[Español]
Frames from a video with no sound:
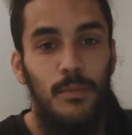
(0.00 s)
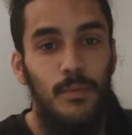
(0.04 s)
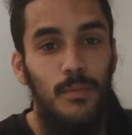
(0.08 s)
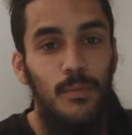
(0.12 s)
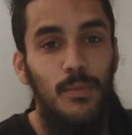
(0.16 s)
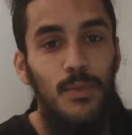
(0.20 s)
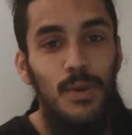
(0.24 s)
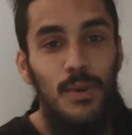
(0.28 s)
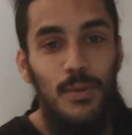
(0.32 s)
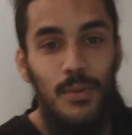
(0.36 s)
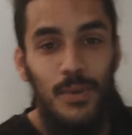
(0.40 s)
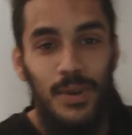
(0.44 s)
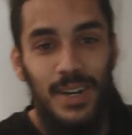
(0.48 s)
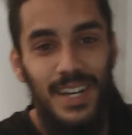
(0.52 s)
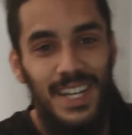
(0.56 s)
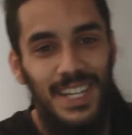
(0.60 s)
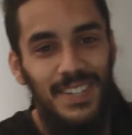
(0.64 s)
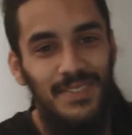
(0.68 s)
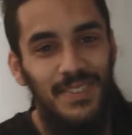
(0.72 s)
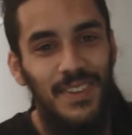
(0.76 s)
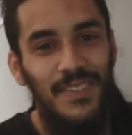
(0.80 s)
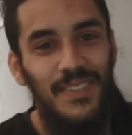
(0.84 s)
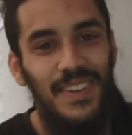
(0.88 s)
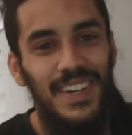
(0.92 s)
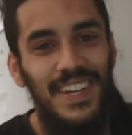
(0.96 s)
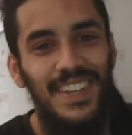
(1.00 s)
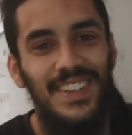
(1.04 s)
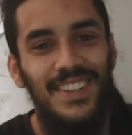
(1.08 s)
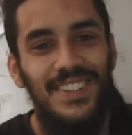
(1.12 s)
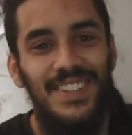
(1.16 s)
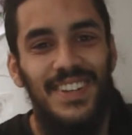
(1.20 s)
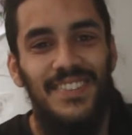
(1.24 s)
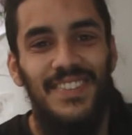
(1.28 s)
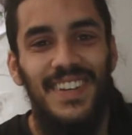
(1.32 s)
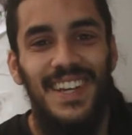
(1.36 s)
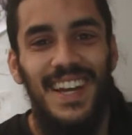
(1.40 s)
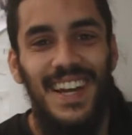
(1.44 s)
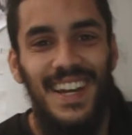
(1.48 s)
Muy buenas, bienvenidos
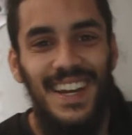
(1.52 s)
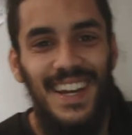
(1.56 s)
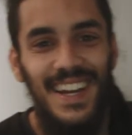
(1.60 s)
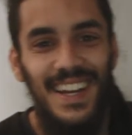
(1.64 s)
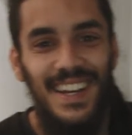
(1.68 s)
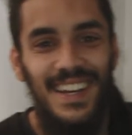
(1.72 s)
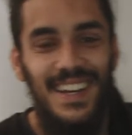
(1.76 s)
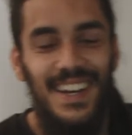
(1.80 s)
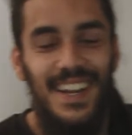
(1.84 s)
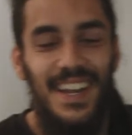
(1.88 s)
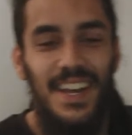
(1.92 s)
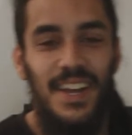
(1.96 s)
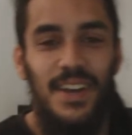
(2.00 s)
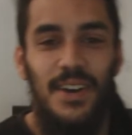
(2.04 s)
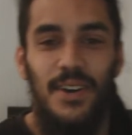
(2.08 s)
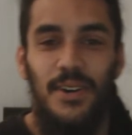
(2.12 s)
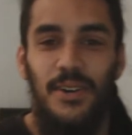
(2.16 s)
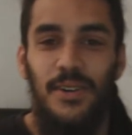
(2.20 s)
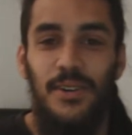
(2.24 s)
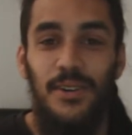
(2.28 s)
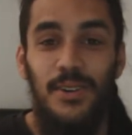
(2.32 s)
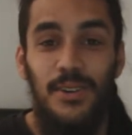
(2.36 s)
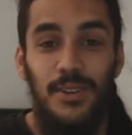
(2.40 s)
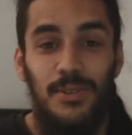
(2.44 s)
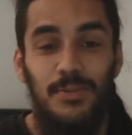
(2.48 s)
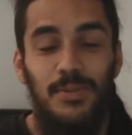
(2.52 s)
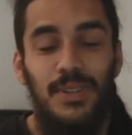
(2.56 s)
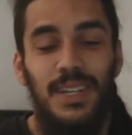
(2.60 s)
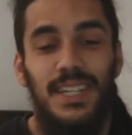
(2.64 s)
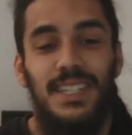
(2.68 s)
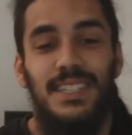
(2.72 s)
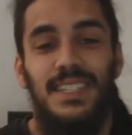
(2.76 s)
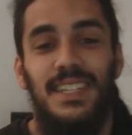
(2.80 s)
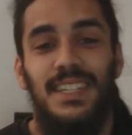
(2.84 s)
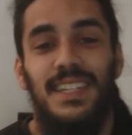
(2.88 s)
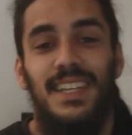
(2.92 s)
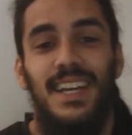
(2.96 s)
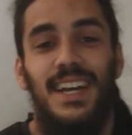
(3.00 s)
a mi canal. Hoy os voy a
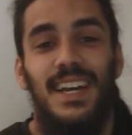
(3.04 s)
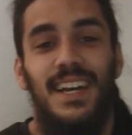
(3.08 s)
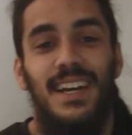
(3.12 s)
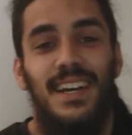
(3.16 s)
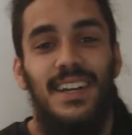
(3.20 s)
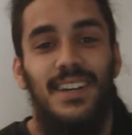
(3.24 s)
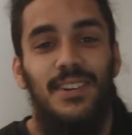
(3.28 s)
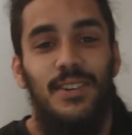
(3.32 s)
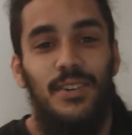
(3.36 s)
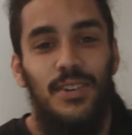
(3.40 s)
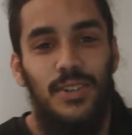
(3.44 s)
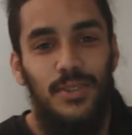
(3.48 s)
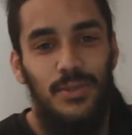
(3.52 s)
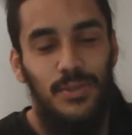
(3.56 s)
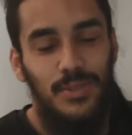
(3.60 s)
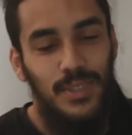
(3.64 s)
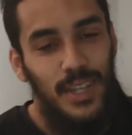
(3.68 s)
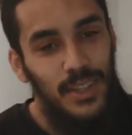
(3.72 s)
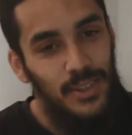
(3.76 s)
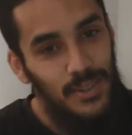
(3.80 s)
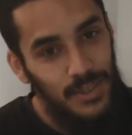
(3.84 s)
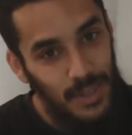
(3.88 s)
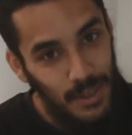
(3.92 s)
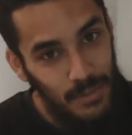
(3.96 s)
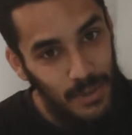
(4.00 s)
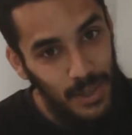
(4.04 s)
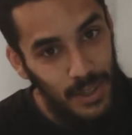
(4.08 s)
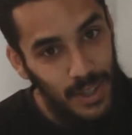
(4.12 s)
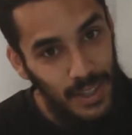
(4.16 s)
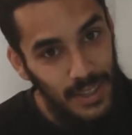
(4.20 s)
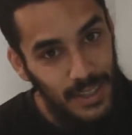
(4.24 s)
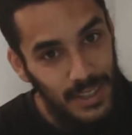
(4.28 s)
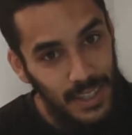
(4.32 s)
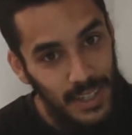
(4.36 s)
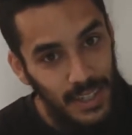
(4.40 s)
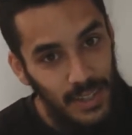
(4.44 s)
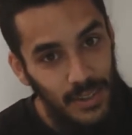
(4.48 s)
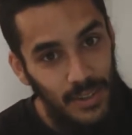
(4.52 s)
enseñar los resultados del vídeo
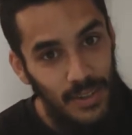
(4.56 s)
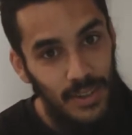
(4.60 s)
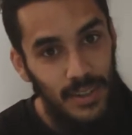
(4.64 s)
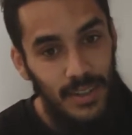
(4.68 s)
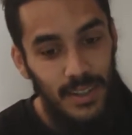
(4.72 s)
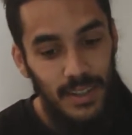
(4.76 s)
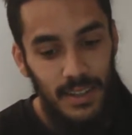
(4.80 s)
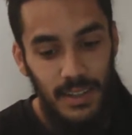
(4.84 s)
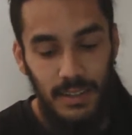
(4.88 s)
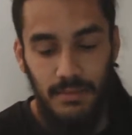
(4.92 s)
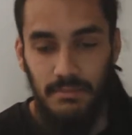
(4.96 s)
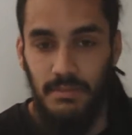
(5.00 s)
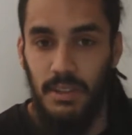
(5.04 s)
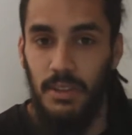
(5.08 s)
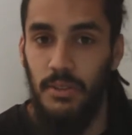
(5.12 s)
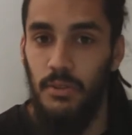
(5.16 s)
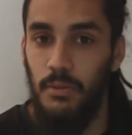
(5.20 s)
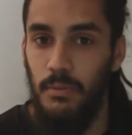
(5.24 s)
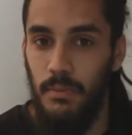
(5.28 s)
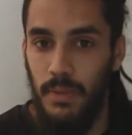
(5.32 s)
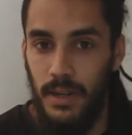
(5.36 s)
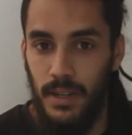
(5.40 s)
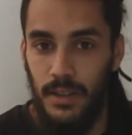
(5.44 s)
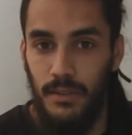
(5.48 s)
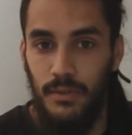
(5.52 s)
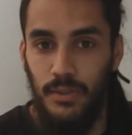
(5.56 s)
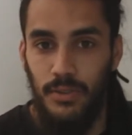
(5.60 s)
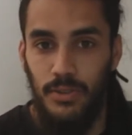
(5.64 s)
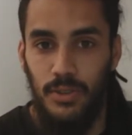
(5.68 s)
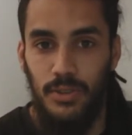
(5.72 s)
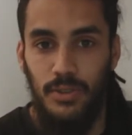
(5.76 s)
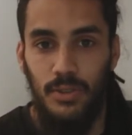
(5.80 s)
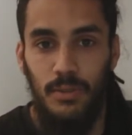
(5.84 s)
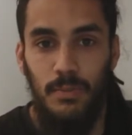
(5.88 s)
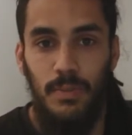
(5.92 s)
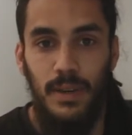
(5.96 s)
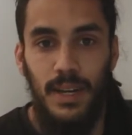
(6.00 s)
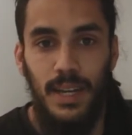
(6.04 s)
anterior. He traído un par de
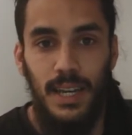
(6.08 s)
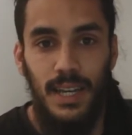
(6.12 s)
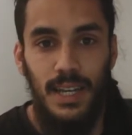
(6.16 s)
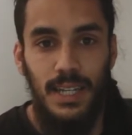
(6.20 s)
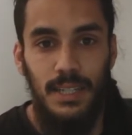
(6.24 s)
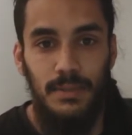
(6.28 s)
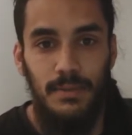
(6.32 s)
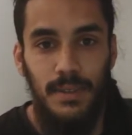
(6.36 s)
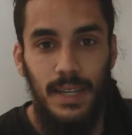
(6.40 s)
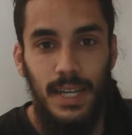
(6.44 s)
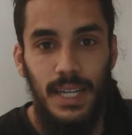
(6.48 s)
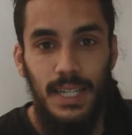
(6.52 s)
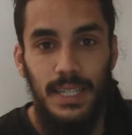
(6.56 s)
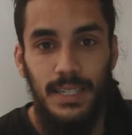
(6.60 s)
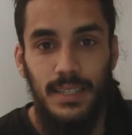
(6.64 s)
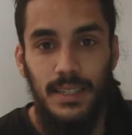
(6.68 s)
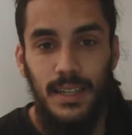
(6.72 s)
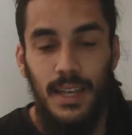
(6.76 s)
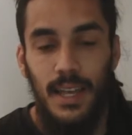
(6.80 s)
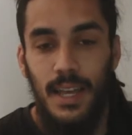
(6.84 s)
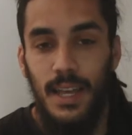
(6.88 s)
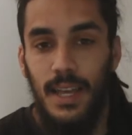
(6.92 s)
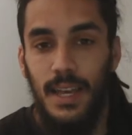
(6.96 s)
fotitos para que las veáis.